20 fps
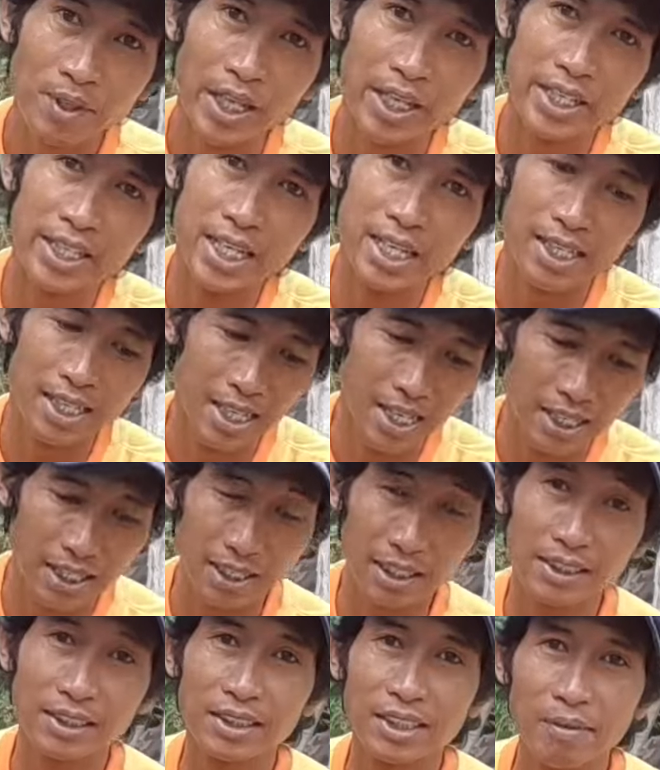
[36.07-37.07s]
ini adalah
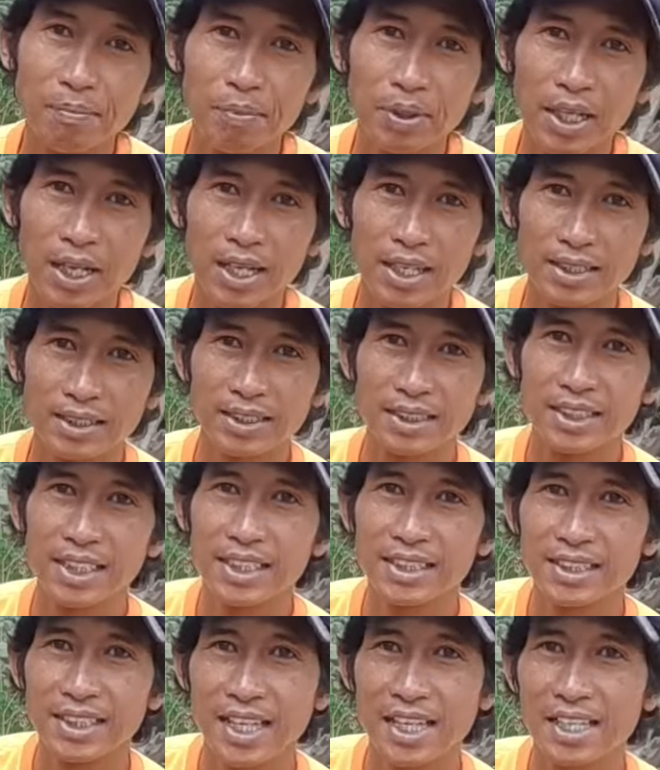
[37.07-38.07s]
resep
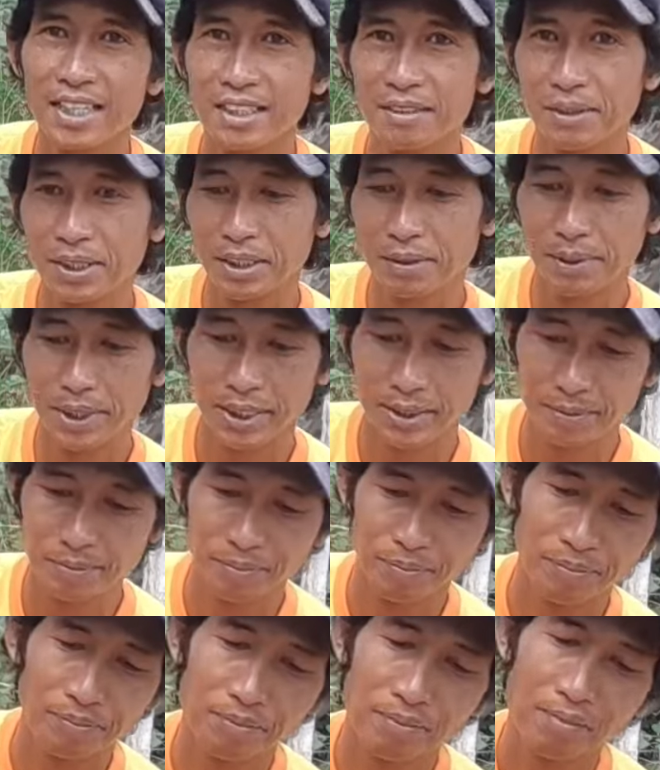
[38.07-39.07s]
rahasia saya teman-teman.
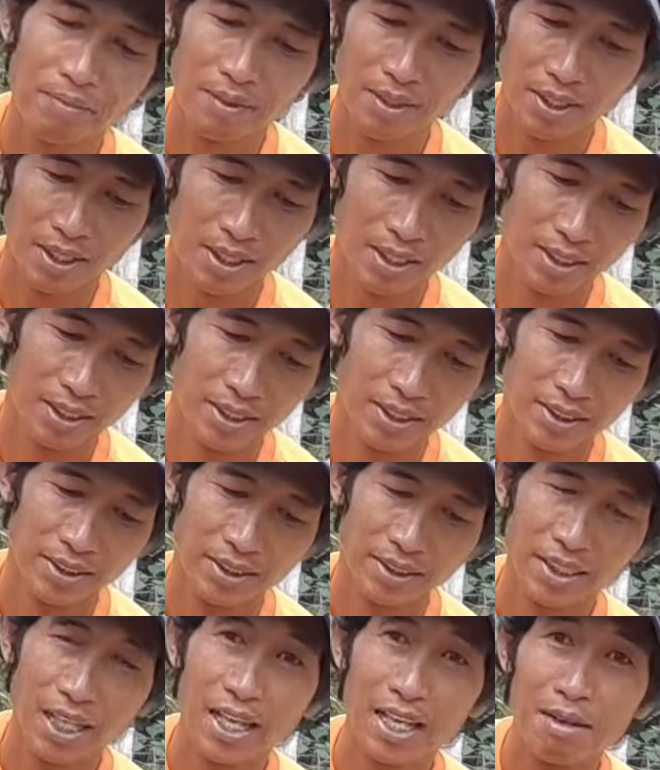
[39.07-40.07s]

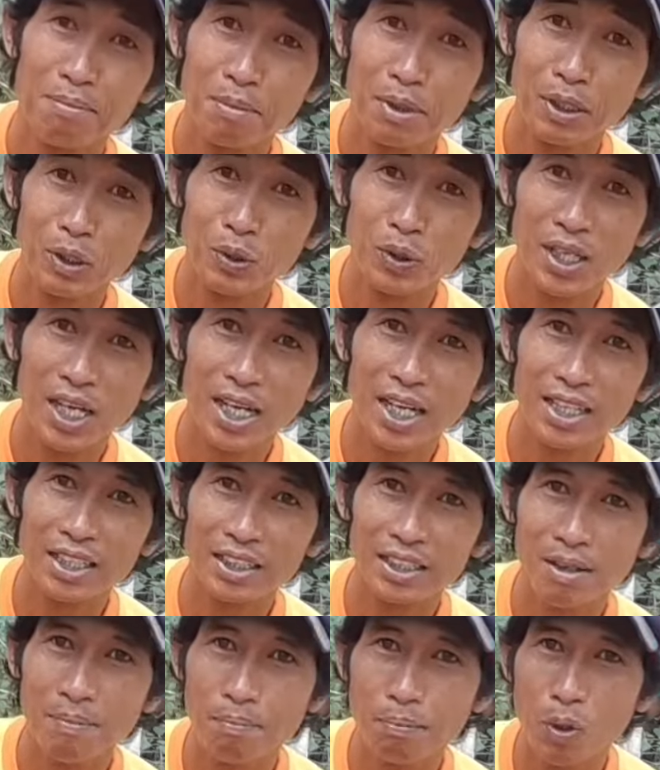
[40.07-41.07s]
Saya
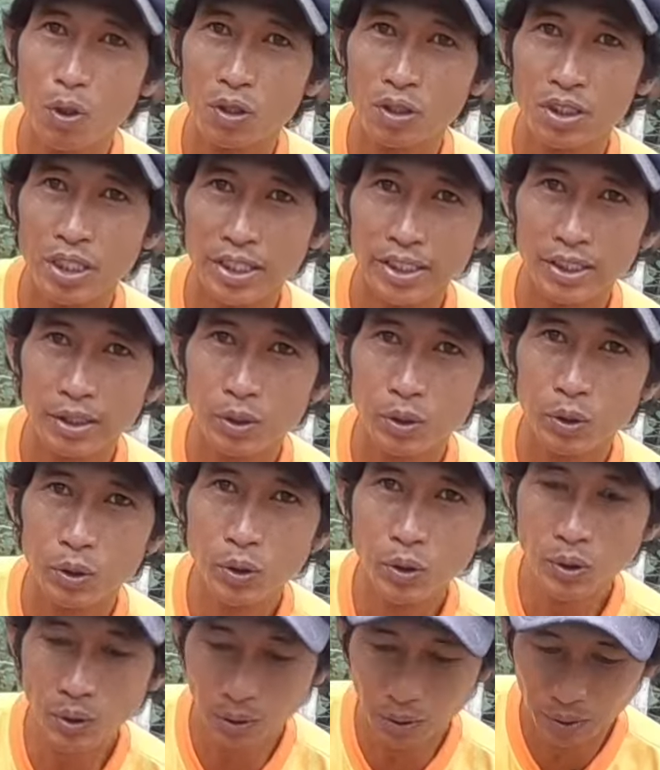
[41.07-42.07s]
menggunakan tepung
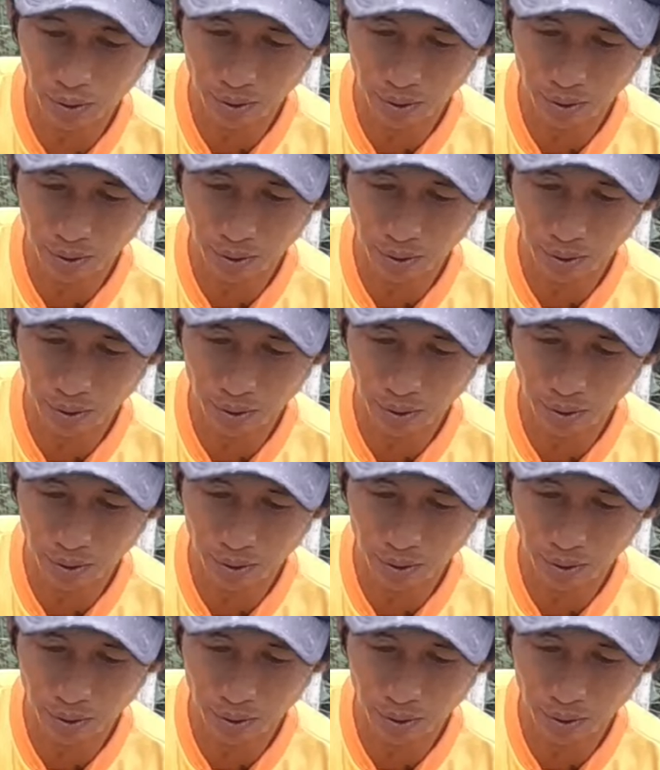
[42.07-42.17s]
terigu